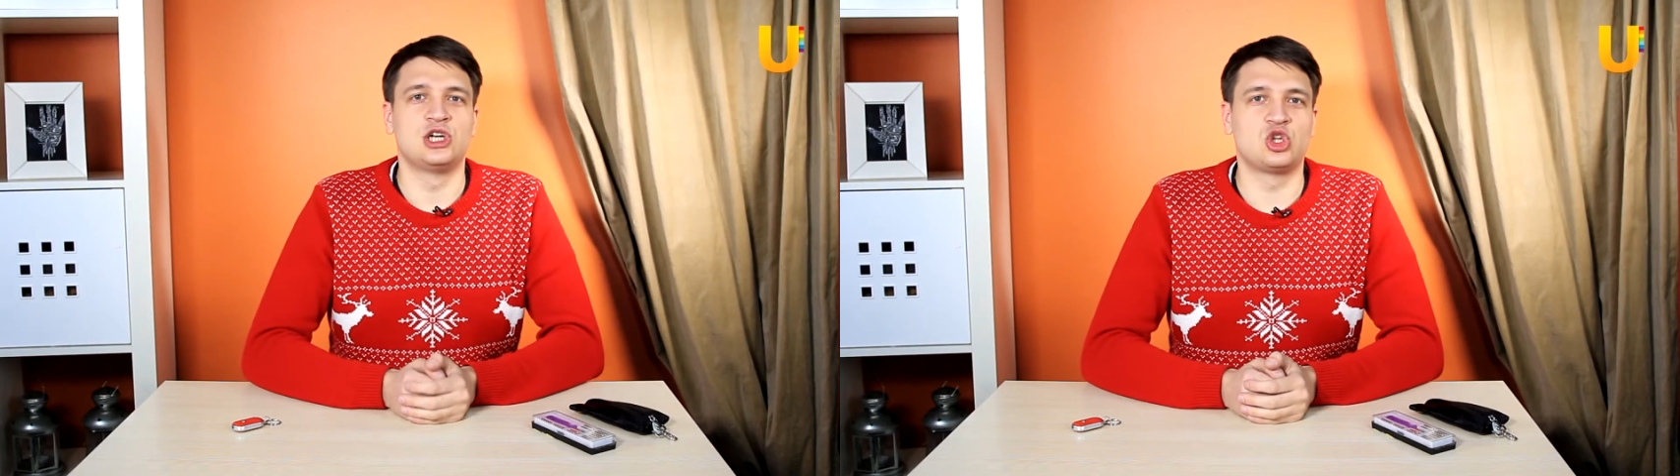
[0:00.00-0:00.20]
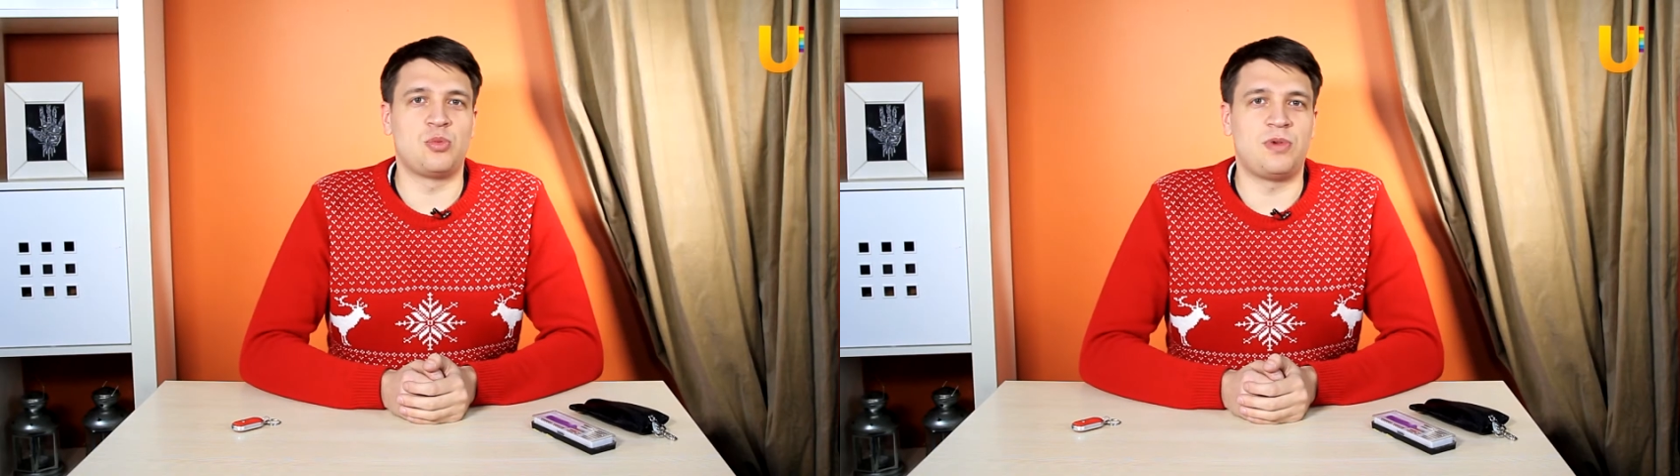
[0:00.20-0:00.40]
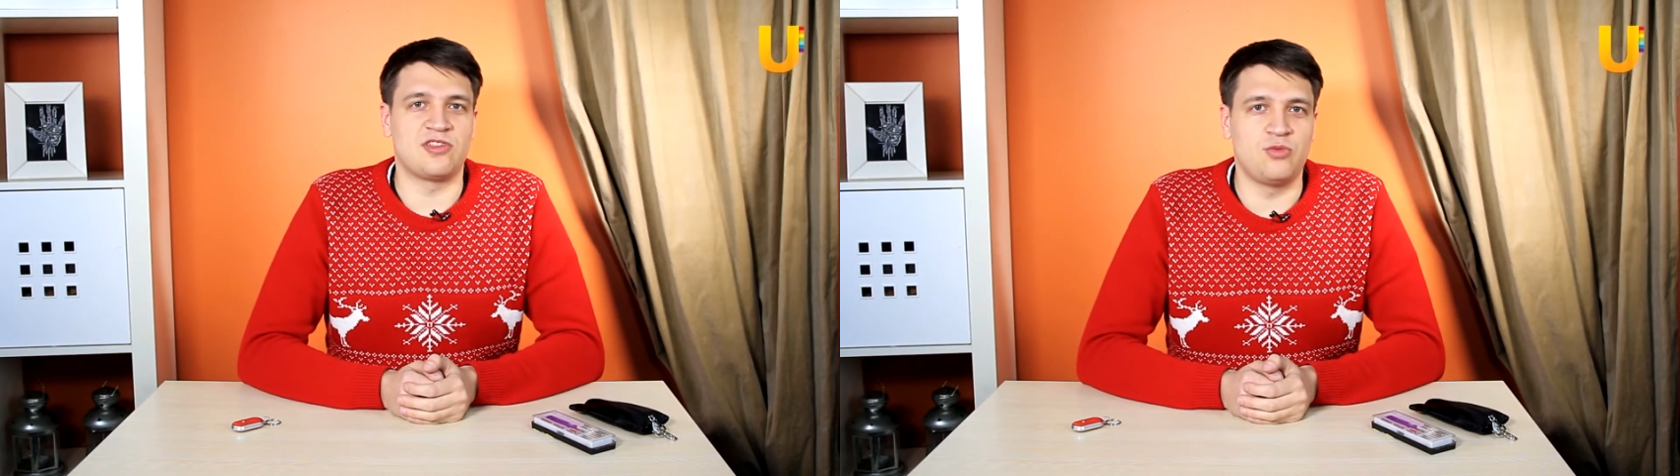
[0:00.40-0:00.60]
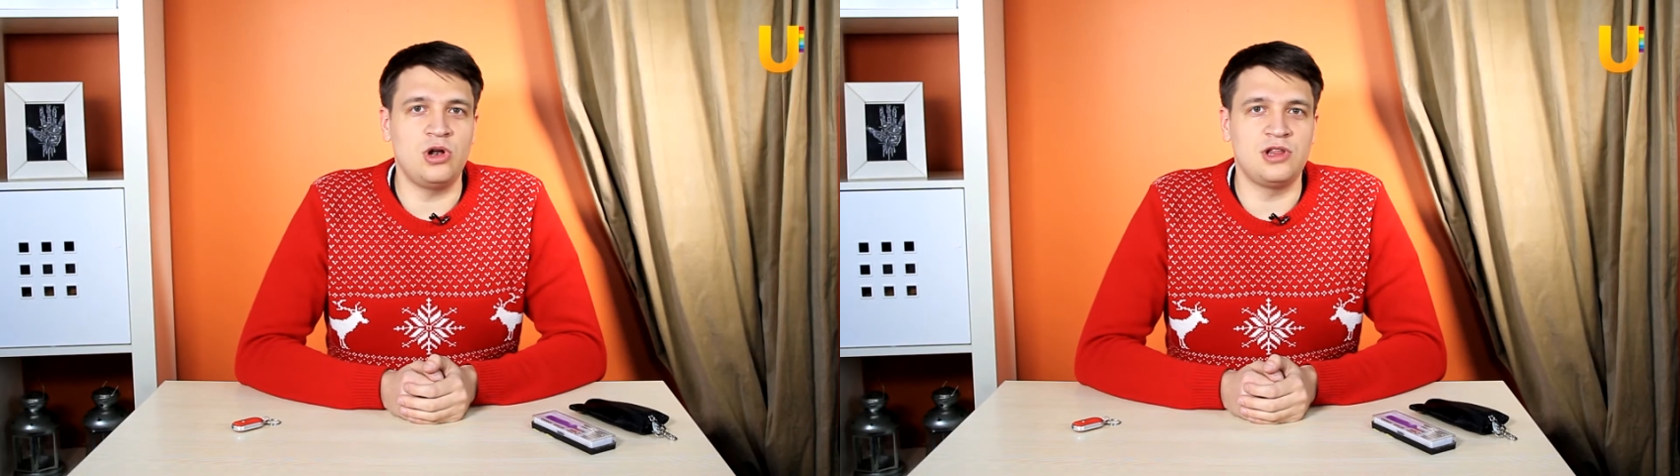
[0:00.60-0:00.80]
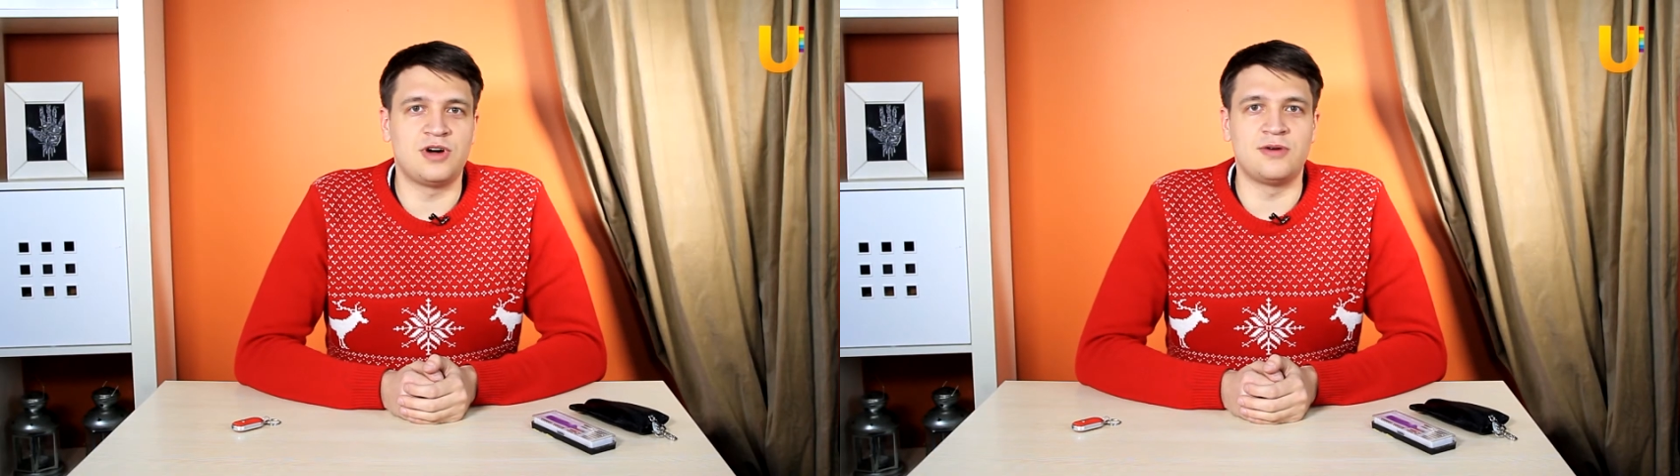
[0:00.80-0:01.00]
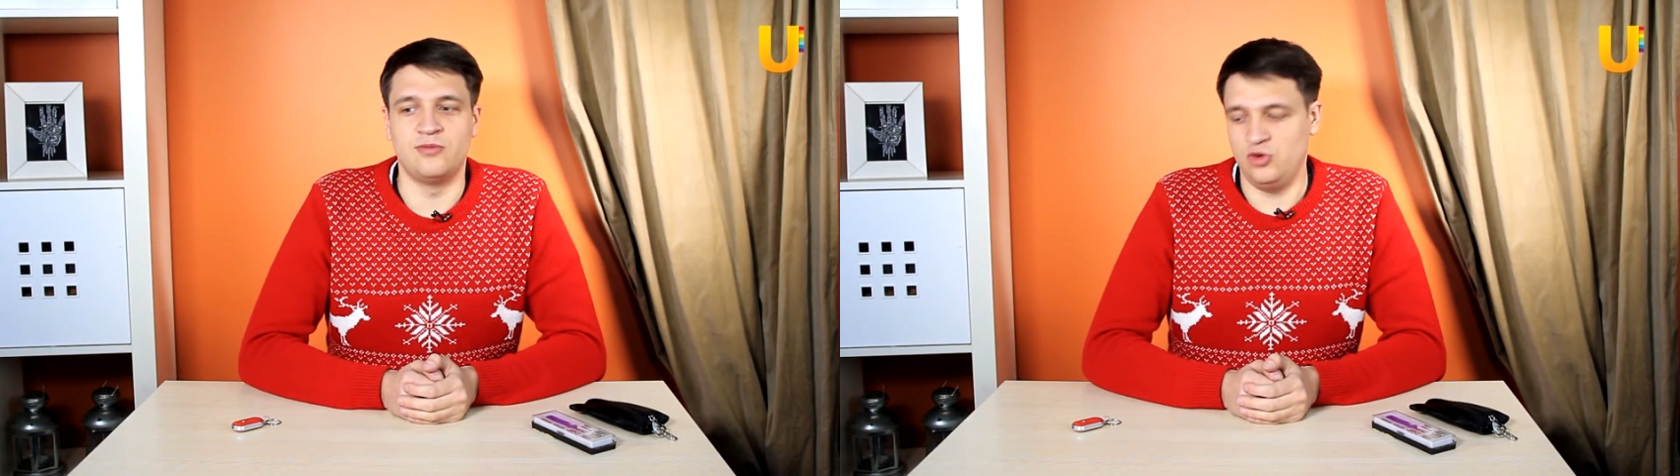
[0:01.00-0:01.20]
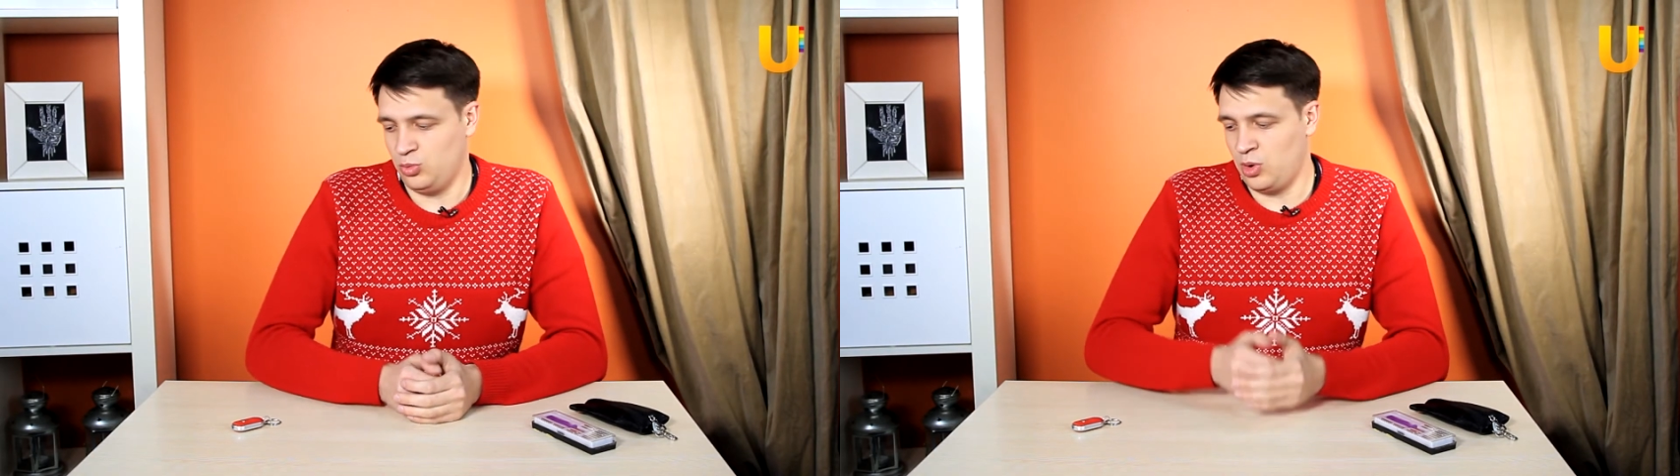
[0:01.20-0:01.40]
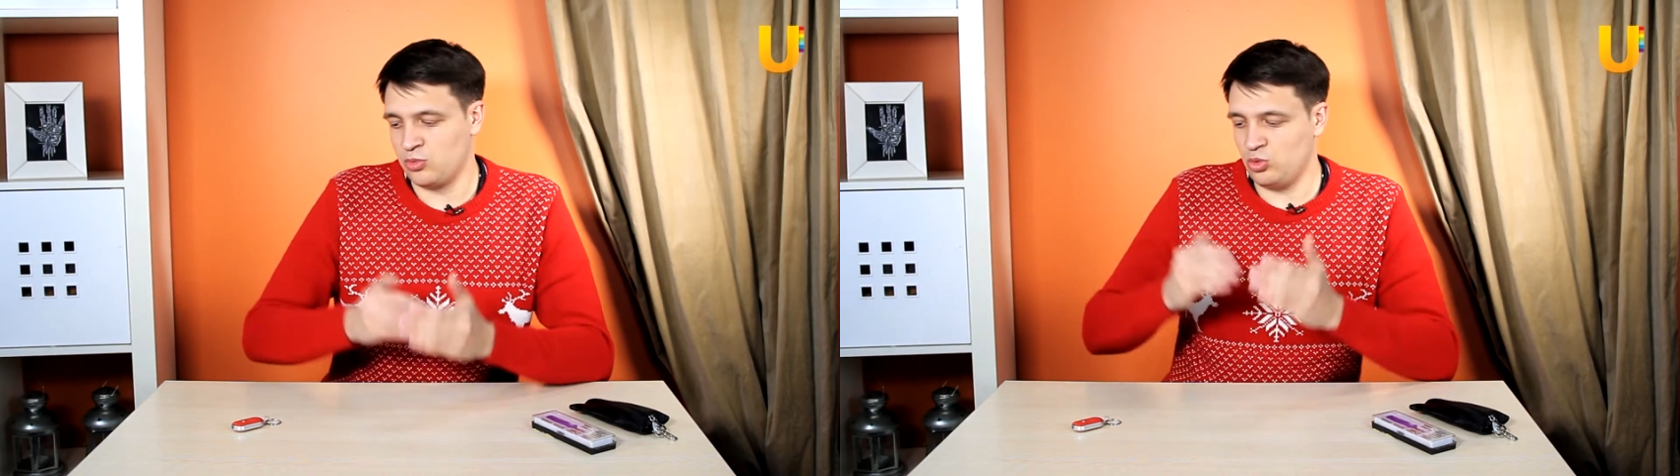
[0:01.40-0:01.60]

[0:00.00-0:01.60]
что позволит вам в любом